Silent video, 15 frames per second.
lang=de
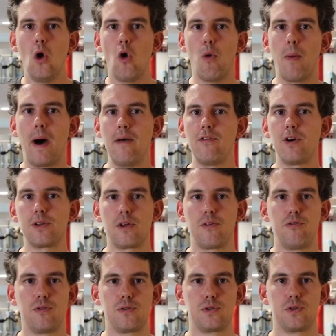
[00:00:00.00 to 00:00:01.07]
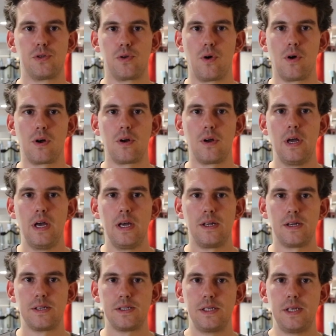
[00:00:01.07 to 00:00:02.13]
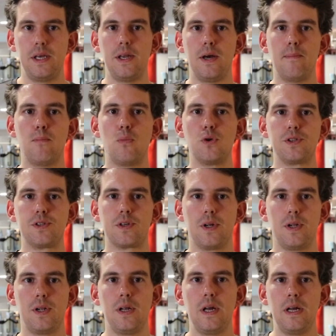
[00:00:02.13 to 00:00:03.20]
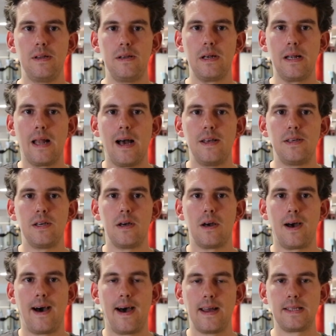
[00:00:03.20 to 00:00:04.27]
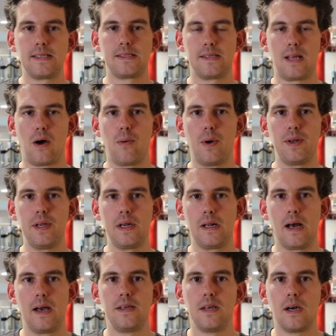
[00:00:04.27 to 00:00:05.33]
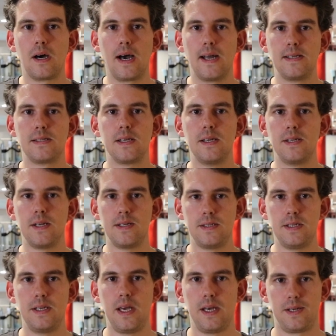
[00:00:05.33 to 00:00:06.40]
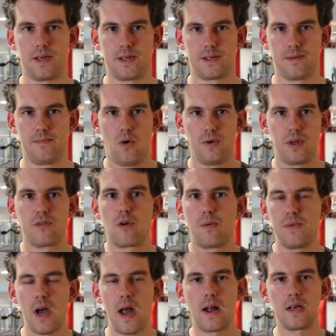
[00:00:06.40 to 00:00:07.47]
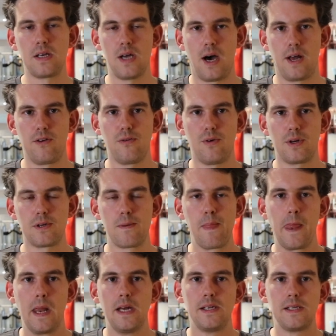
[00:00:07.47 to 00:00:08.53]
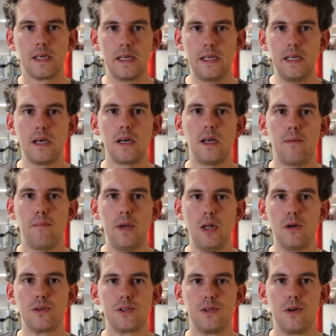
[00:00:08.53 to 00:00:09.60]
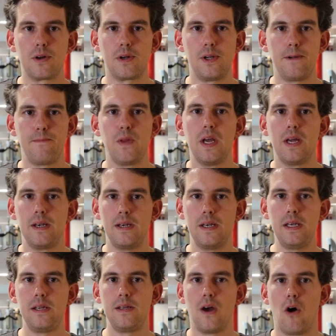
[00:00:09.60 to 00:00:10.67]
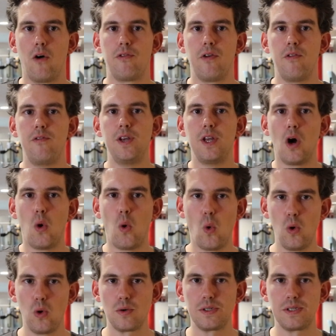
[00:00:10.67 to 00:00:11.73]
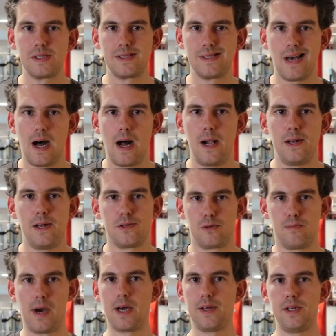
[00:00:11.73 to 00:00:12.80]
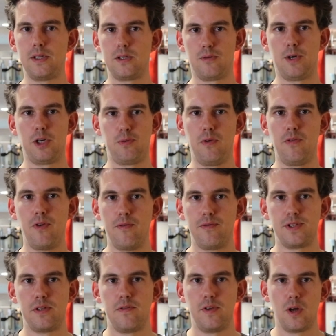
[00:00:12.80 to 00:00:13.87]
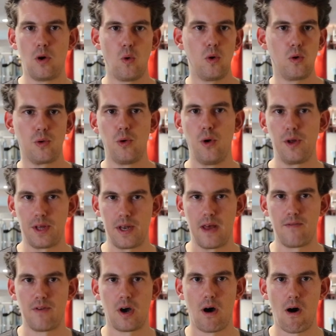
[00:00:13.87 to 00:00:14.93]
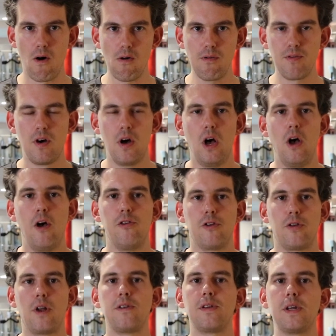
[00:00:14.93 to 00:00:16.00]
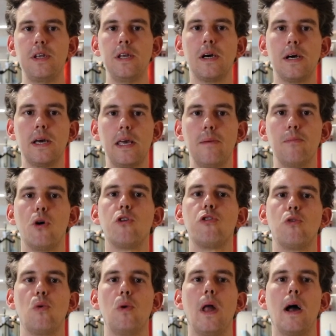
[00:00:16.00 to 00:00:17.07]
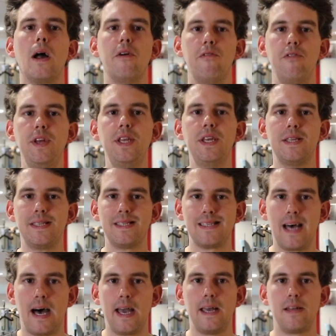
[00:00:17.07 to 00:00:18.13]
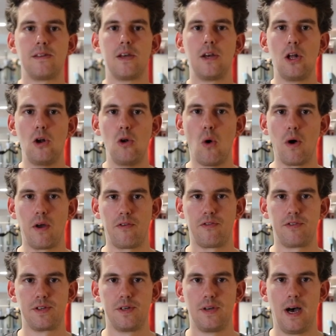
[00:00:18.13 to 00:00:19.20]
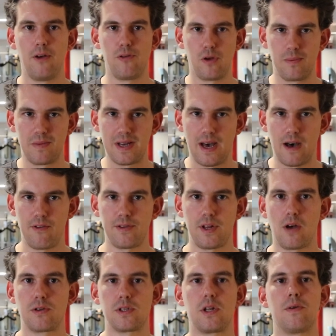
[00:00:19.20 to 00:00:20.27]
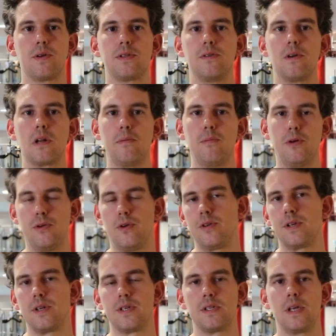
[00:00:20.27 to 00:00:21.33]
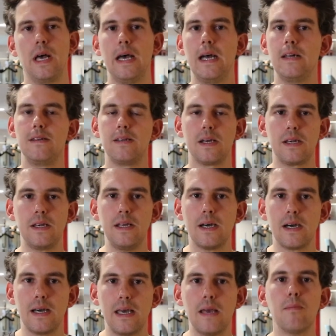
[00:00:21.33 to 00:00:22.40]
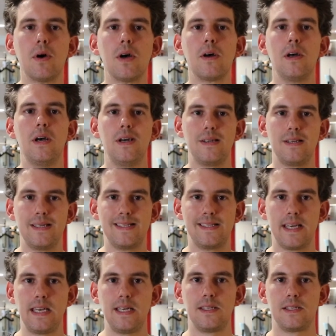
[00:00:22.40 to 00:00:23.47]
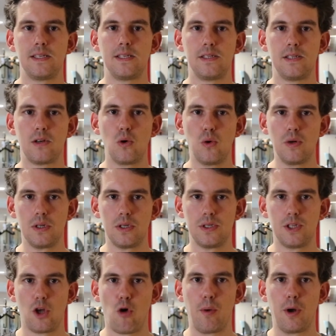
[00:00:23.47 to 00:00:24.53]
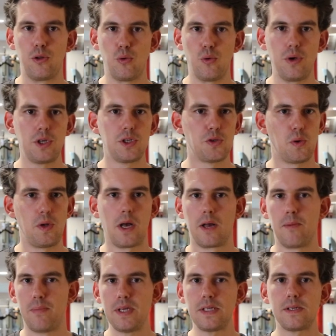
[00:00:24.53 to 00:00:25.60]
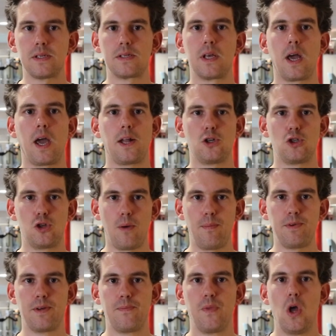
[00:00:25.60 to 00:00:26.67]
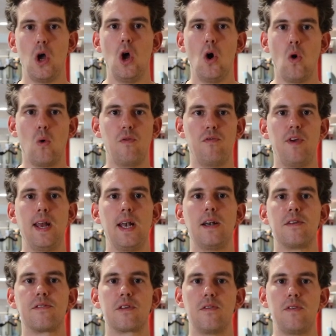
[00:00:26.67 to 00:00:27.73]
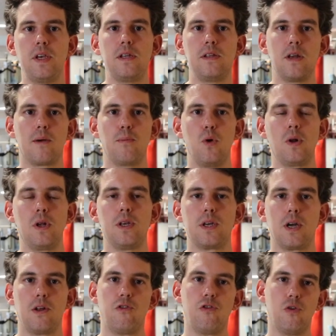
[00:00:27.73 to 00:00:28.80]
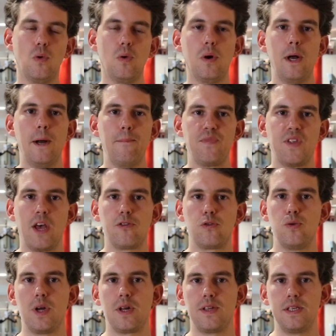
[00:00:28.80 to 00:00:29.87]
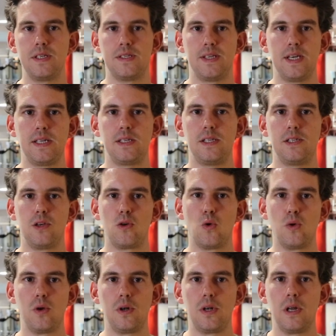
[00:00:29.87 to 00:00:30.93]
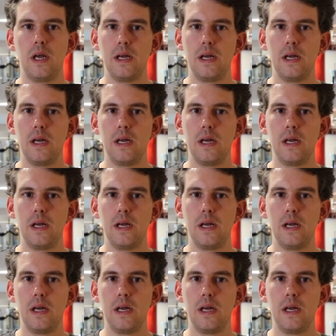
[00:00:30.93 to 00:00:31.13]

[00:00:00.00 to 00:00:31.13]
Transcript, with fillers: um einfach dafür zu sorgen, dass jeder Muskel die gleiche Reizdauer, die gleiche Reizintensität hat. Und jetzt kommt die eigentliche Antwort. Trainiere im Milon-Zirkel nicht auf Wiederholungszahlen, also mach nicht zum Beispiel 15 Wiederholungen und hör dann einfach auf, sondern trainiere immer so lange, wie die Zeit läuft. Also im Kraftausdauerzirkel bedeutet das, trainiere immer die 60 Sekunden sauber durch, so lange bis das Gerät stoppt und wähle das Gewicht nach Möglichkeit so, dass du nach diesen 60 Sekunden